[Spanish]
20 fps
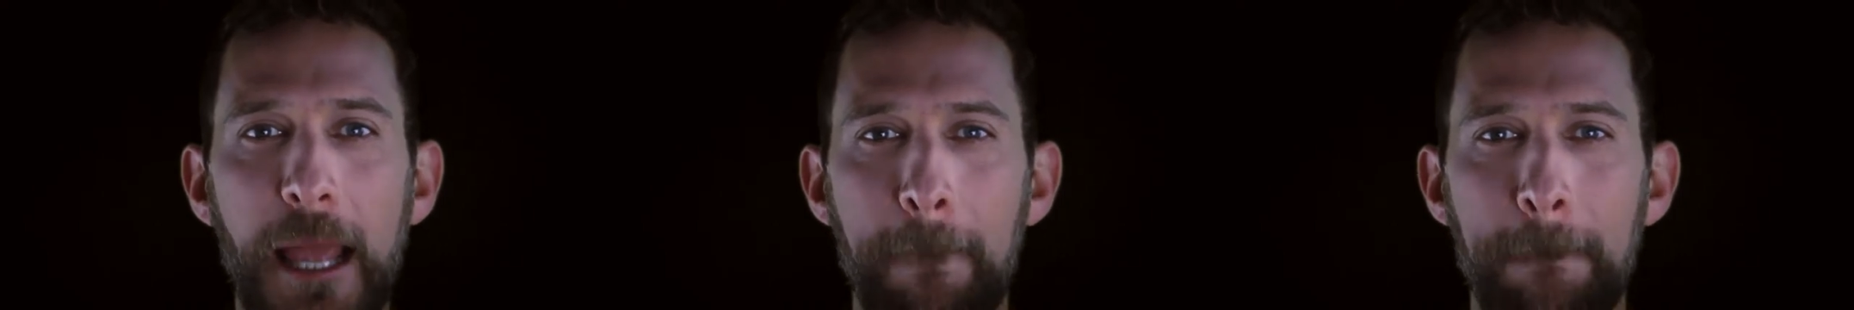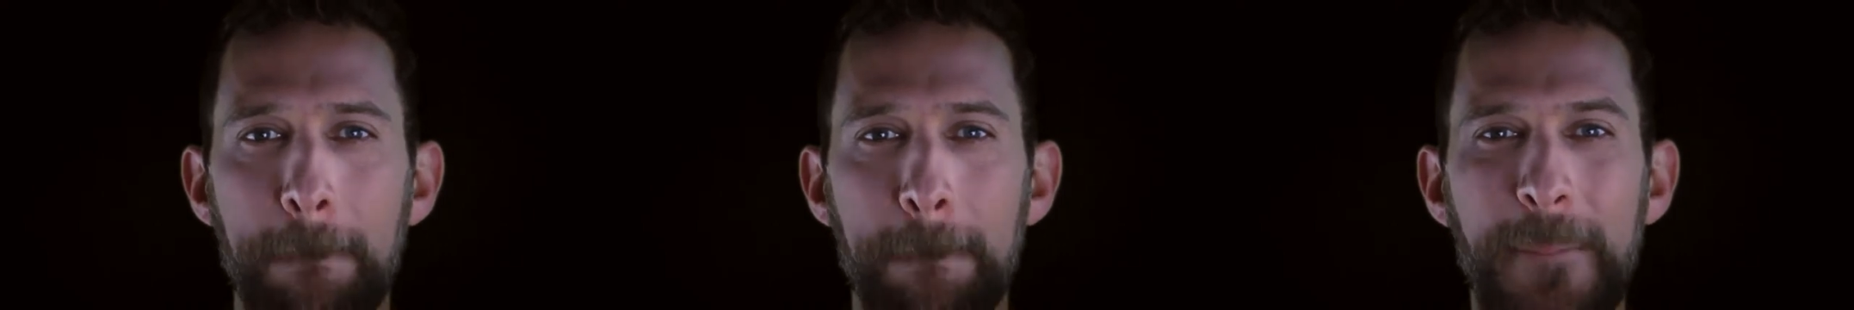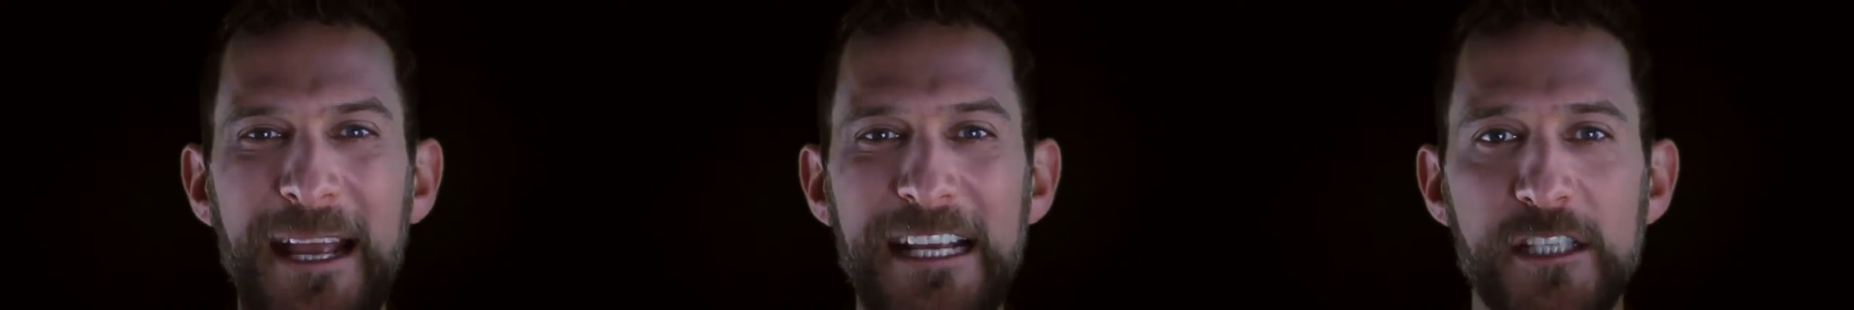
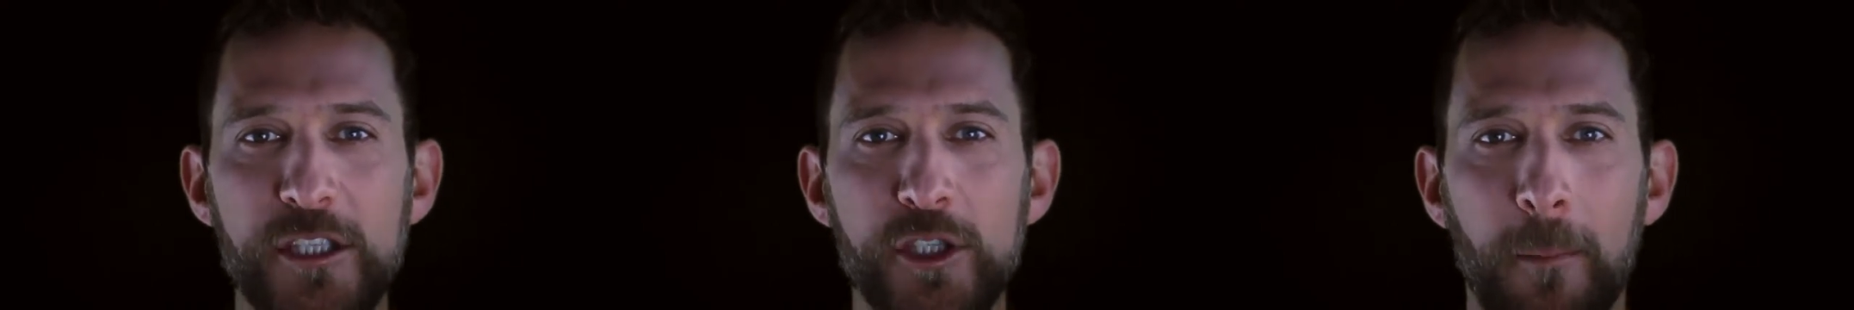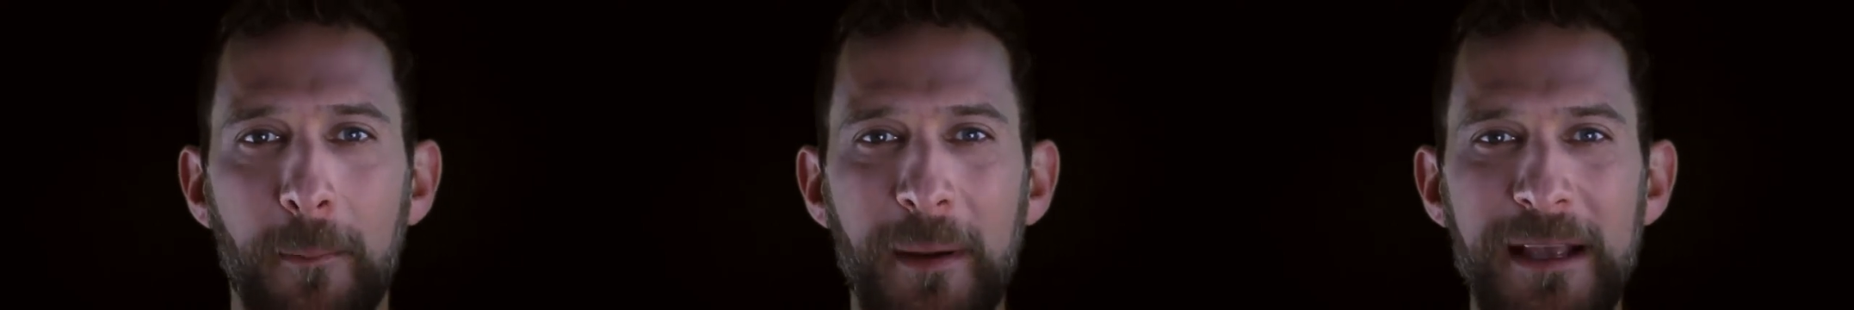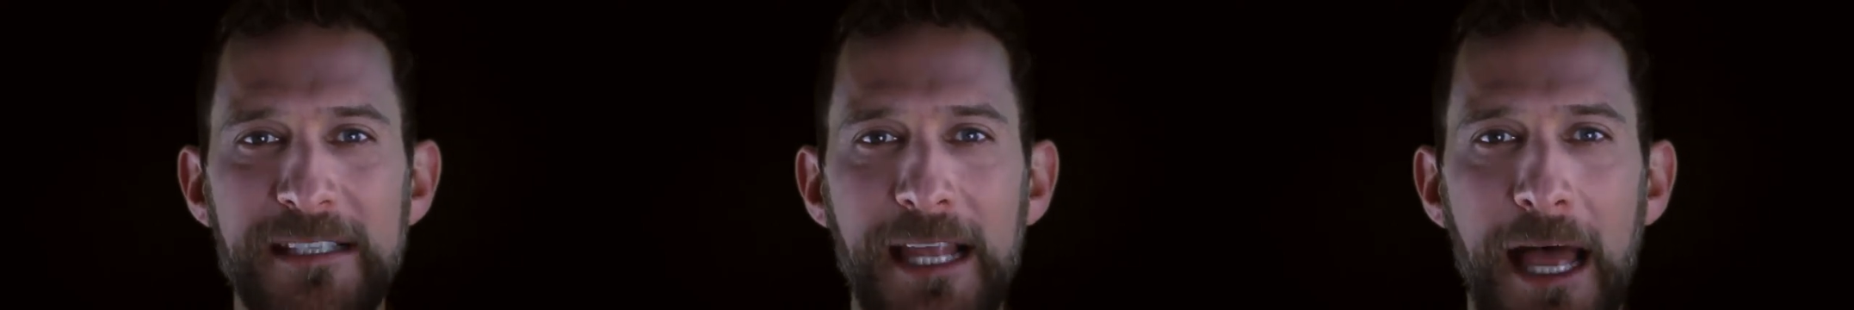peso
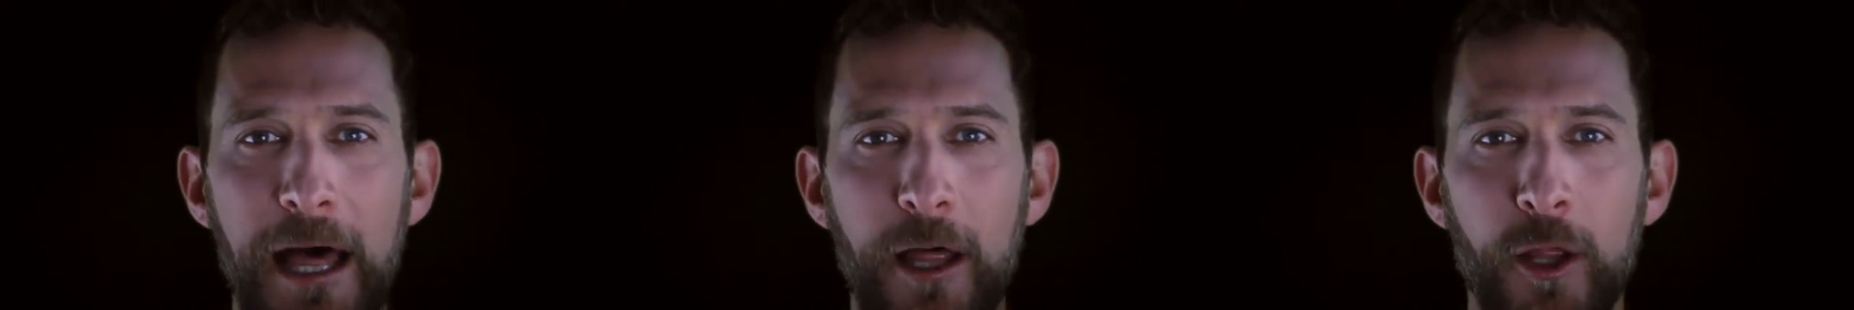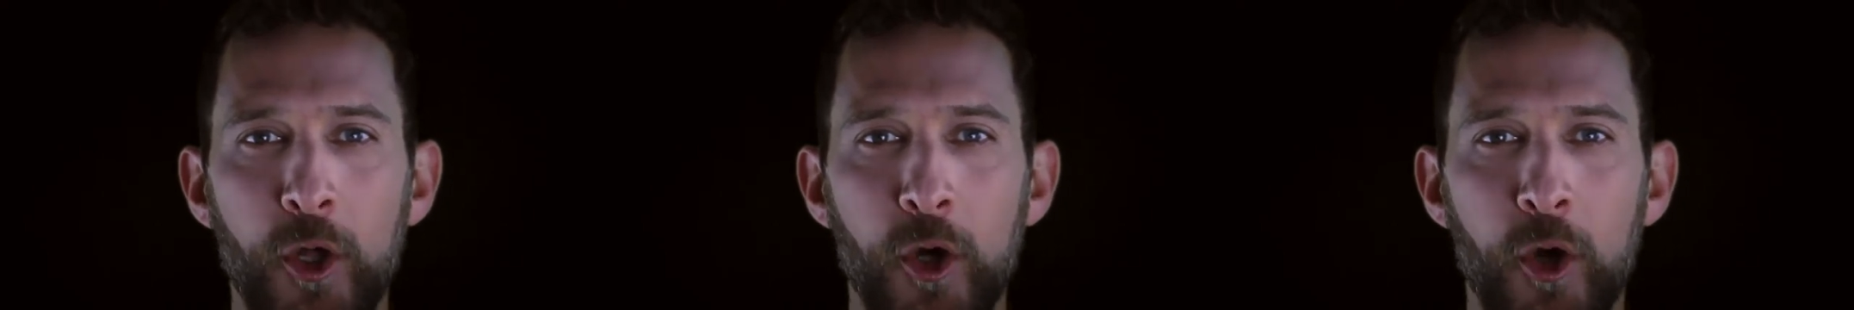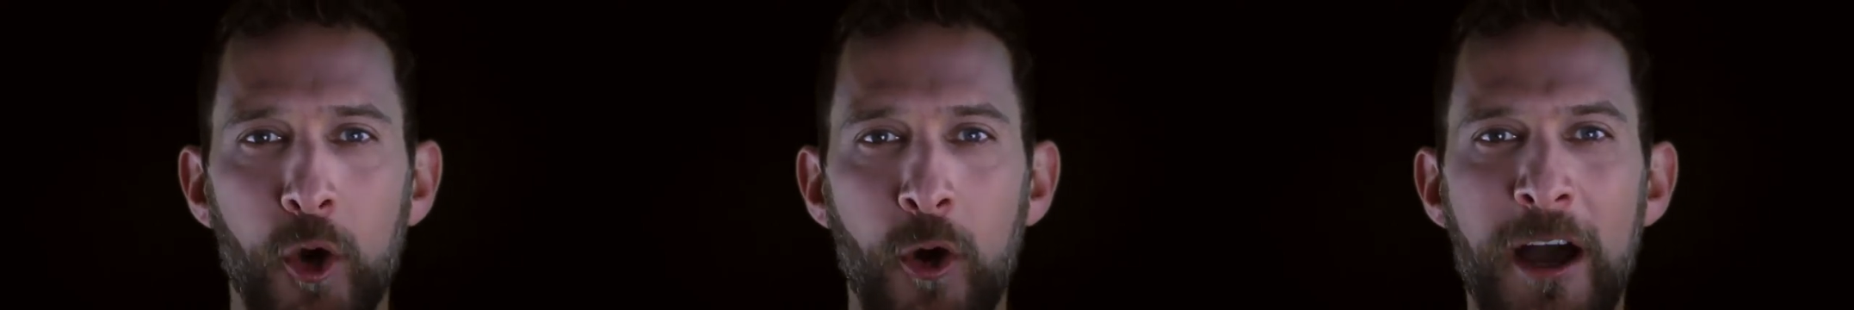
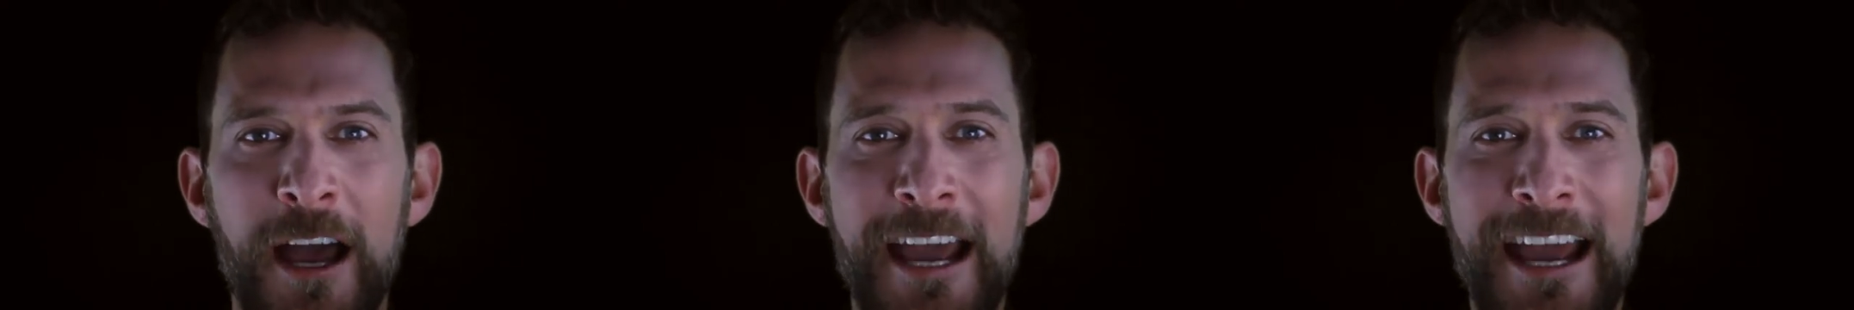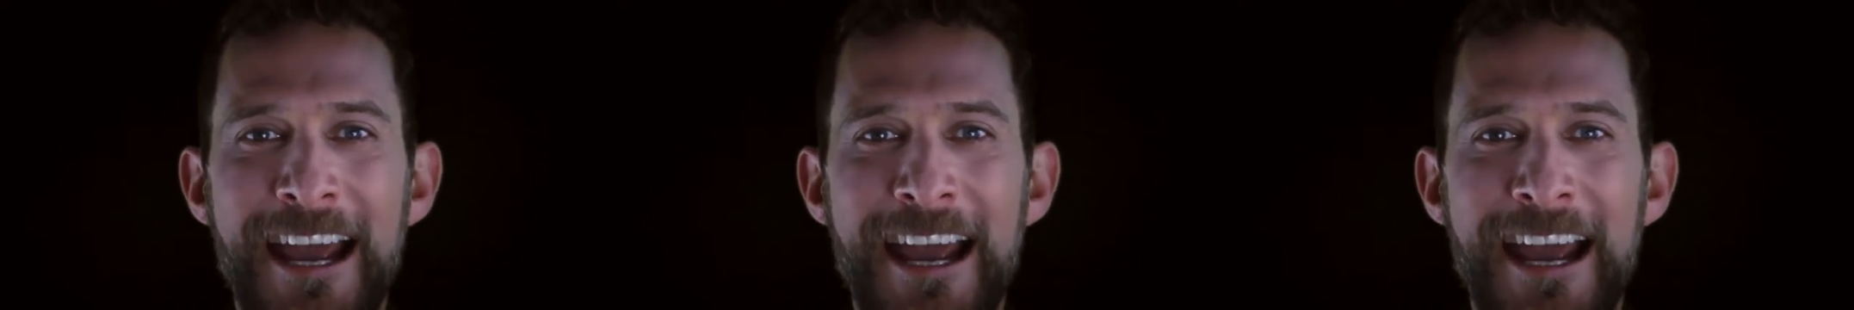pesado,